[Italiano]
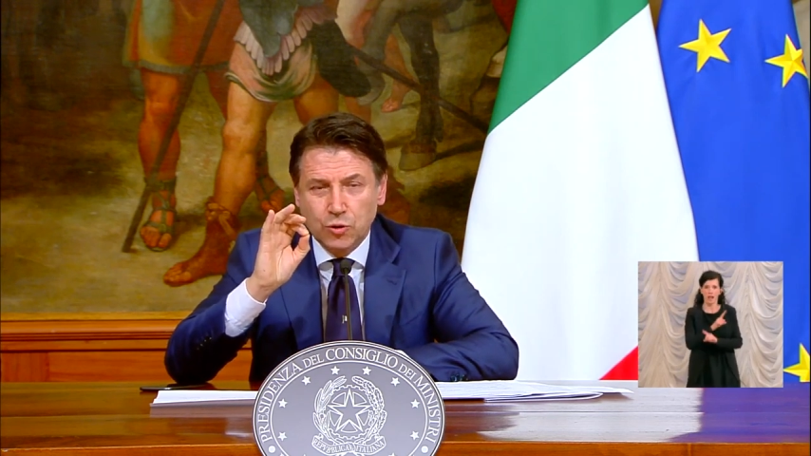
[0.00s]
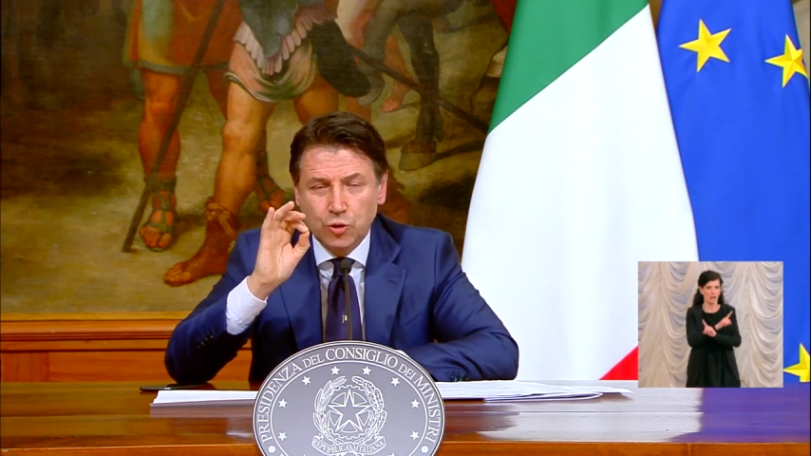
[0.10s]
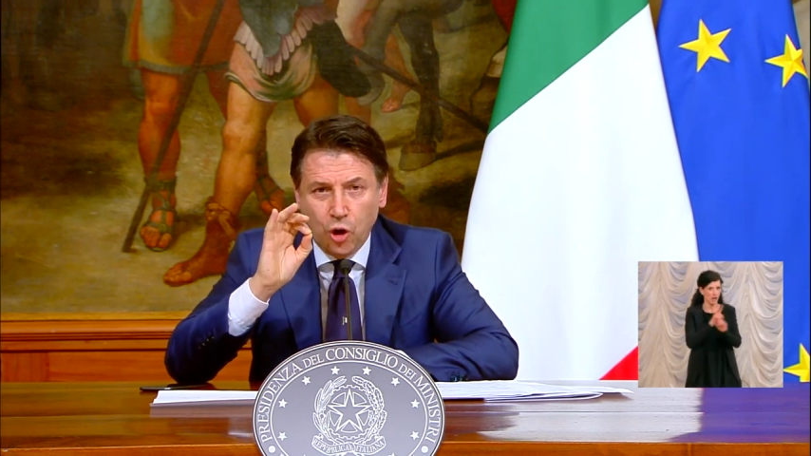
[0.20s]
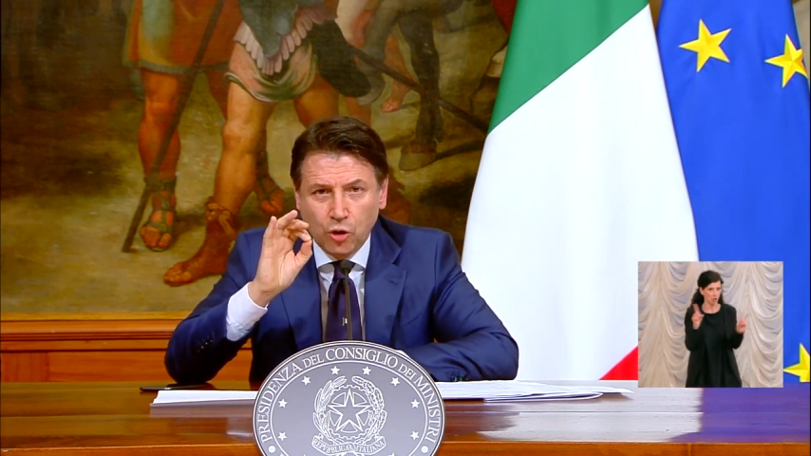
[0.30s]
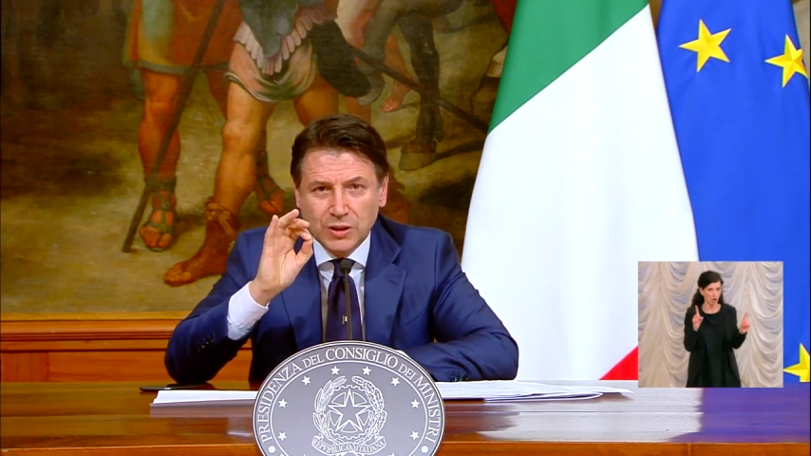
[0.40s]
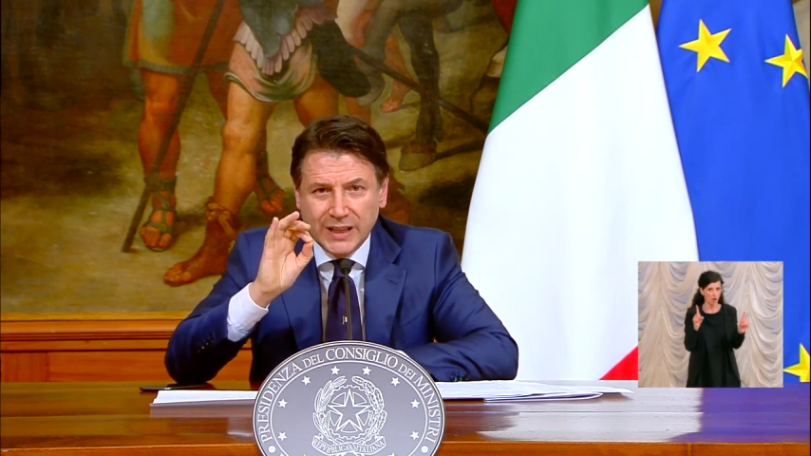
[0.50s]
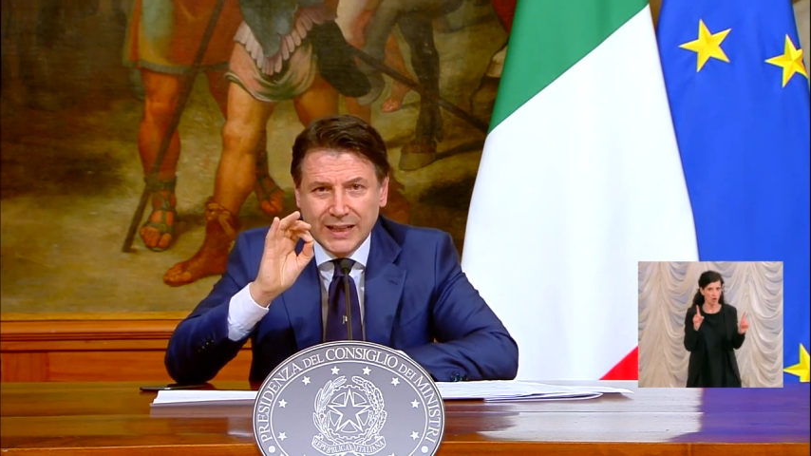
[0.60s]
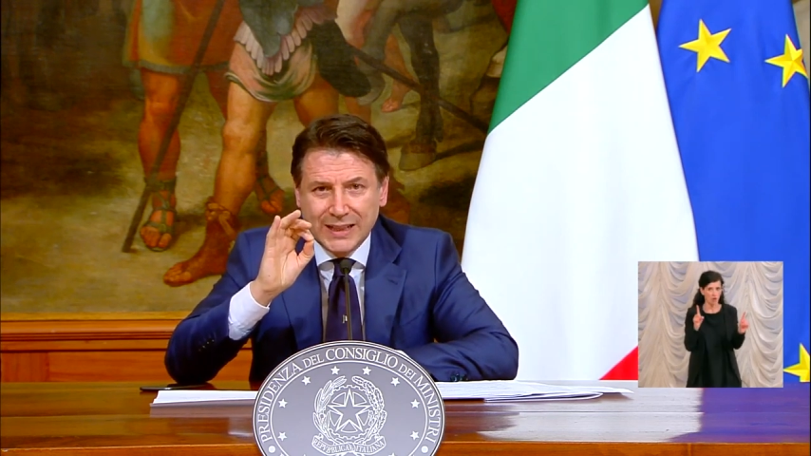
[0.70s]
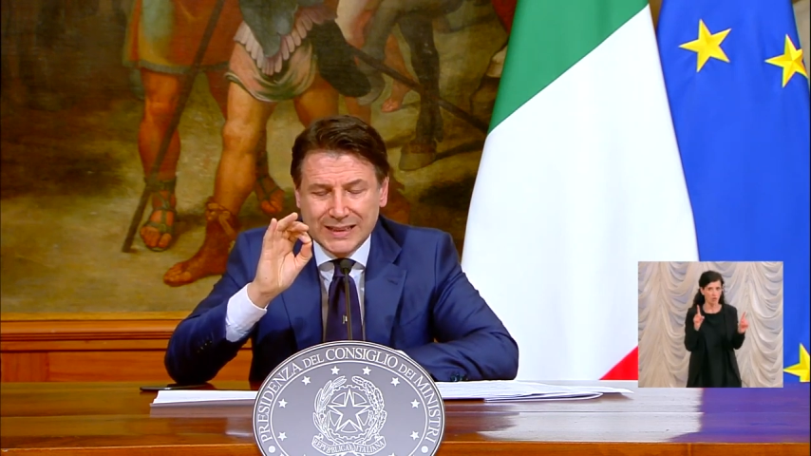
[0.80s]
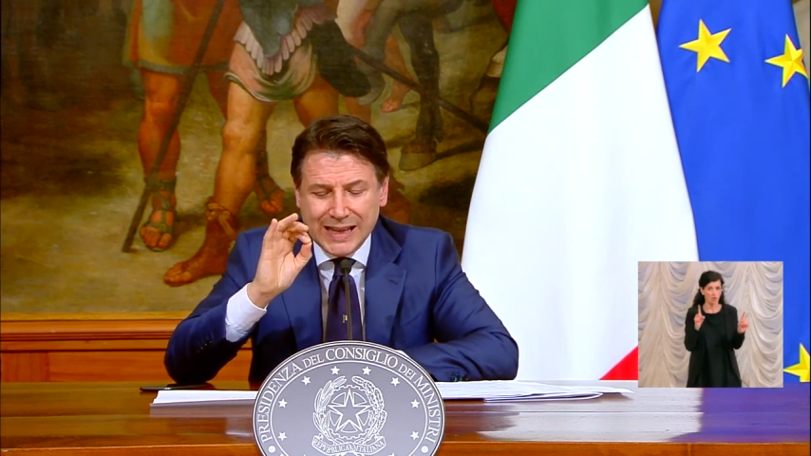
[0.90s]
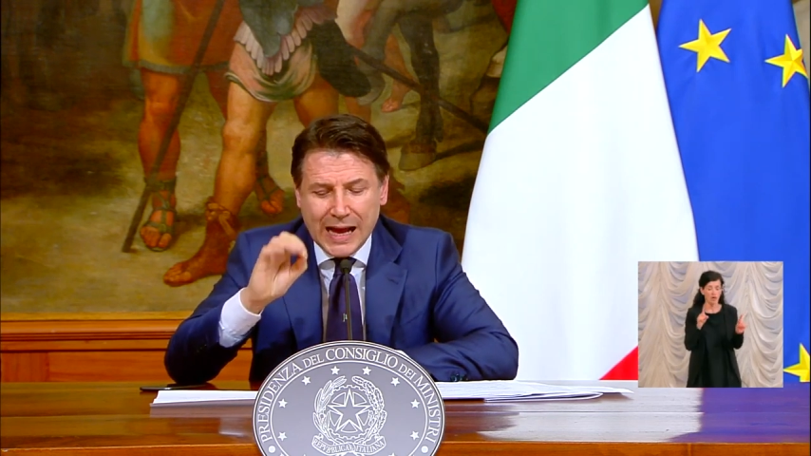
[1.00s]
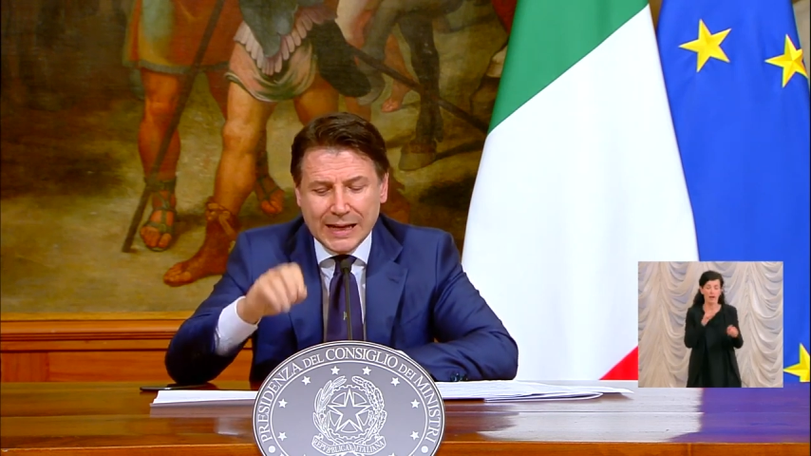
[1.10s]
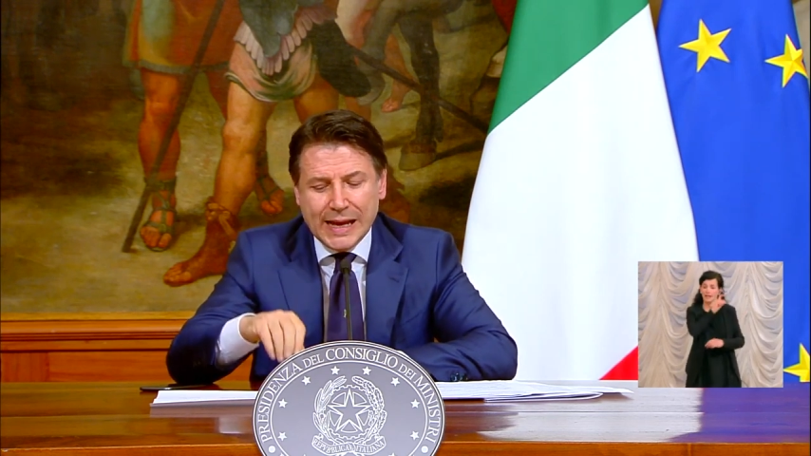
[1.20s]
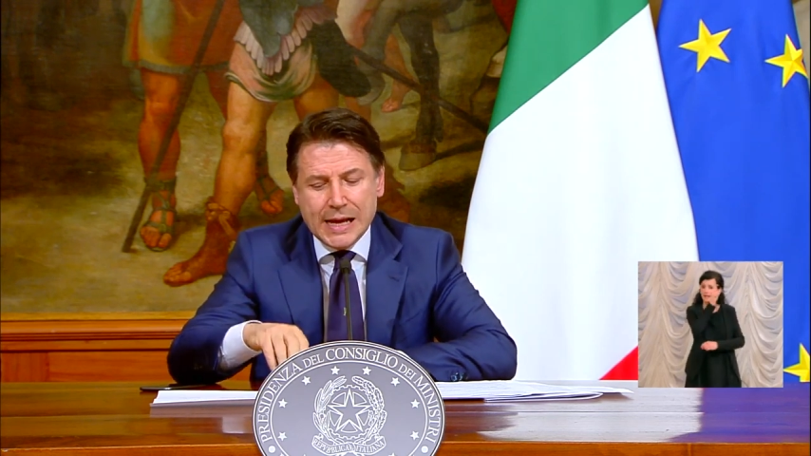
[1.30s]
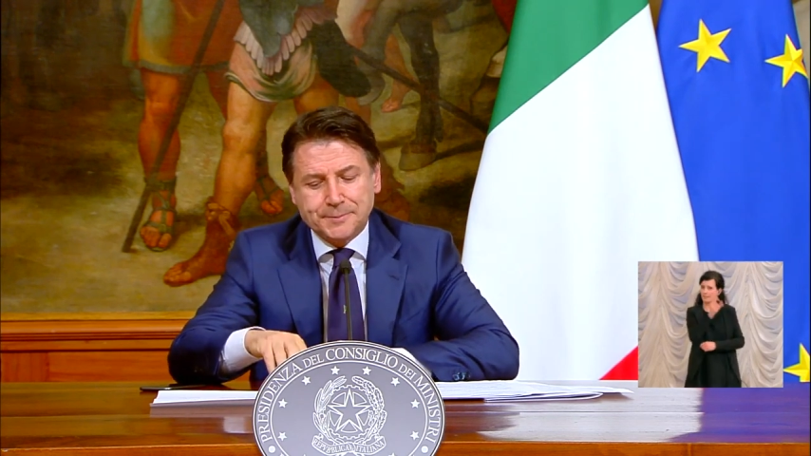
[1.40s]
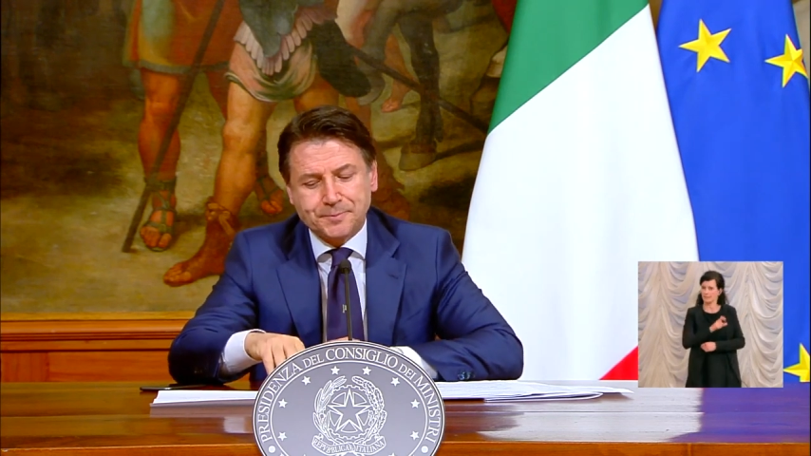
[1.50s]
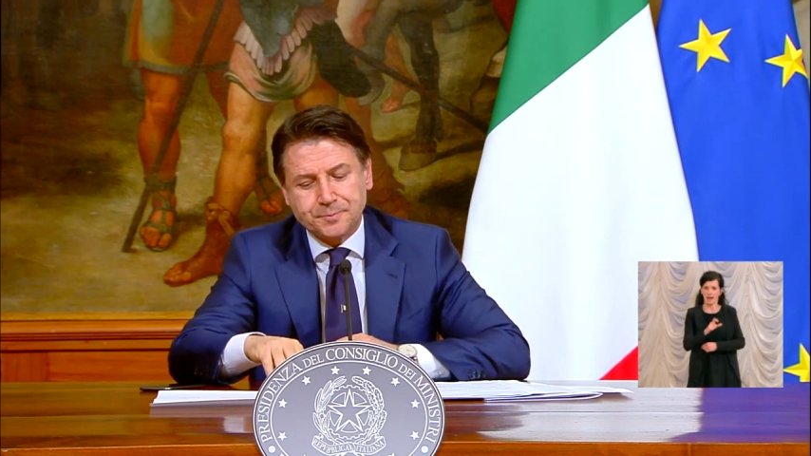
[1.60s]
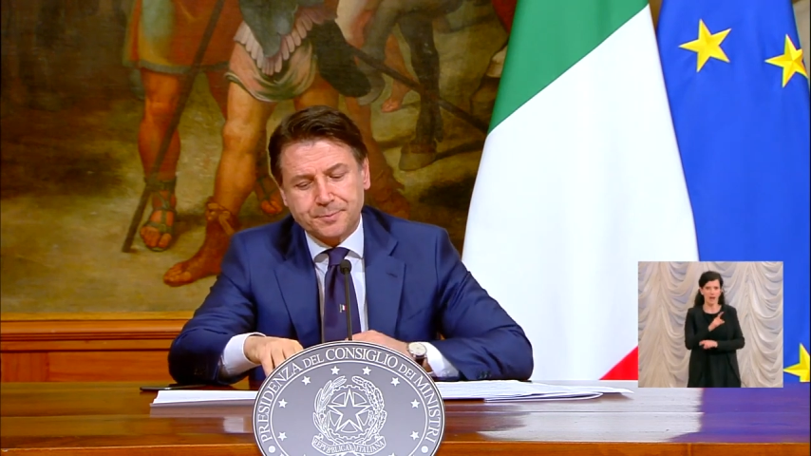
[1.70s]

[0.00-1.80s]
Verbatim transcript: non dell'Italia,